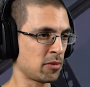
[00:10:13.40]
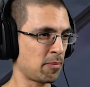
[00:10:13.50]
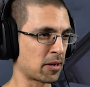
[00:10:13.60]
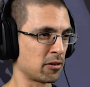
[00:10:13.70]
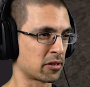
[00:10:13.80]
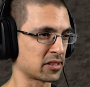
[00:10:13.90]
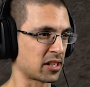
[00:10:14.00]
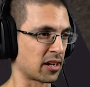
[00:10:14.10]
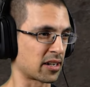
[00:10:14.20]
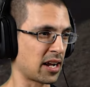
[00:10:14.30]
más para lo que es
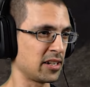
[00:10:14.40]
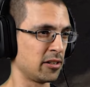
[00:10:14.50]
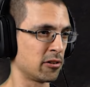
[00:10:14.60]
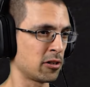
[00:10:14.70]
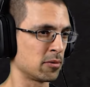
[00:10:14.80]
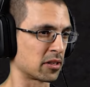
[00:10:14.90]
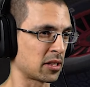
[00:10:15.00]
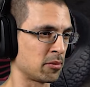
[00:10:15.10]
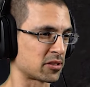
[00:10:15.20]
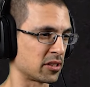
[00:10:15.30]
el rally, loco, porque
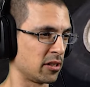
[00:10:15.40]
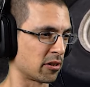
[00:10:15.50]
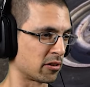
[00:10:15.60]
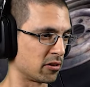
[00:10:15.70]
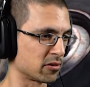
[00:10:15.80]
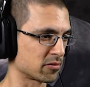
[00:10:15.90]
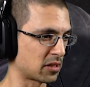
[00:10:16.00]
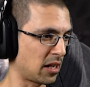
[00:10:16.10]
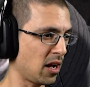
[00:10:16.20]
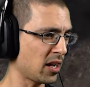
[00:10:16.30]
estamos en el horno.
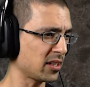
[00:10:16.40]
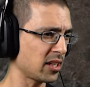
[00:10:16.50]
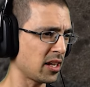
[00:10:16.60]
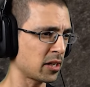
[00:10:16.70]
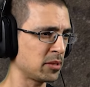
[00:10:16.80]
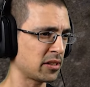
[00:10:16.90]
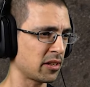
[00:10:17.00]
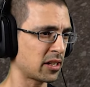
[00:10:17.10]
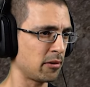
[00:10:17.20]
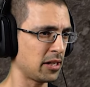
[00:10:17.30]
Ah, acá está la herramienta
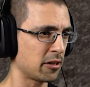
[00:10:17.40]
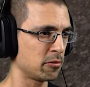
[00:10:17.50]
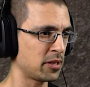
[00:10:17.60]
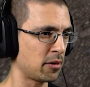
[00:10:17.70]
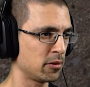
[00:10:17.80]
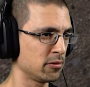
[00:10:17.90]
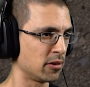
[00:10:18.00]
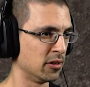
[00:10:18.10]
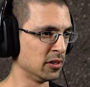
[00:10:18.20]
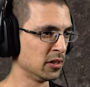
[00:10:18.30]
de cableado, mirá, boludo.
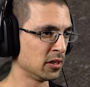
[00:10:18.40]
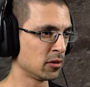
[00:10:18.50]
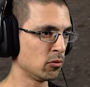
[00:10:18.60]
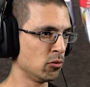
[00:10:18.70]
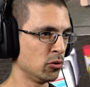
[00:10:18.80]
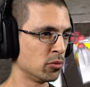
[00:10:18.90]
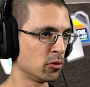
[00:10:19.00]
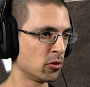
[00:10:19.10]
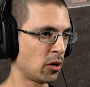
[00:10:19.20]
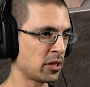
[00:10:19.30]
Uy,
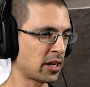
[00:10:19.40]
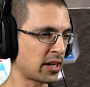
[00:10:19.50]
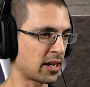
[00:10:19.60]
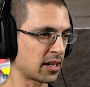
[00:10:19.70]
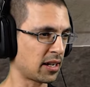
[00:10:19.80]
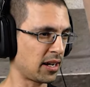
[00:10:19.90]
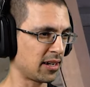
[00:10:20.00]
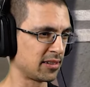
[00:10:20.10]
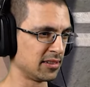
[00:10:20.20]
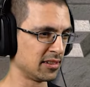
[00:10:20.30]
boludo, la voy a dejar
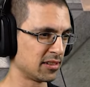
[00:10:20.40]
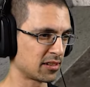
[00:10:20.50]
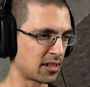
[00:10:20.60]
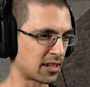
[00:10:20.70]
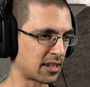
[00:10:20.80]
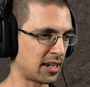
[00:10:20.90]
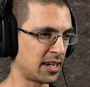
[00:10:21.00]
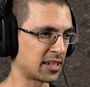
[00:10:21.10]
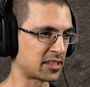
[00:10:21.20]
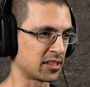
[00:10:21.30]
acá.
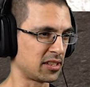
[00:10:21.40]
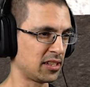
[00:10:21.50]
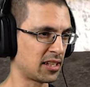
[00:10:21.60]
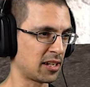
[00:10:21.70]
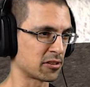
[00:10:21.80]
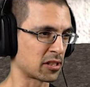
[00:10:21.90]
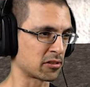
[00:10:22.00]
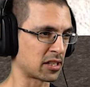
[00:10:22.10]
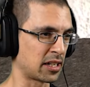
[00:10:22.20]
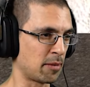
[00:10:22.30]
Acá, quietita, no sea
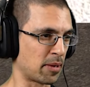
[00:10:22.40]
cosa que la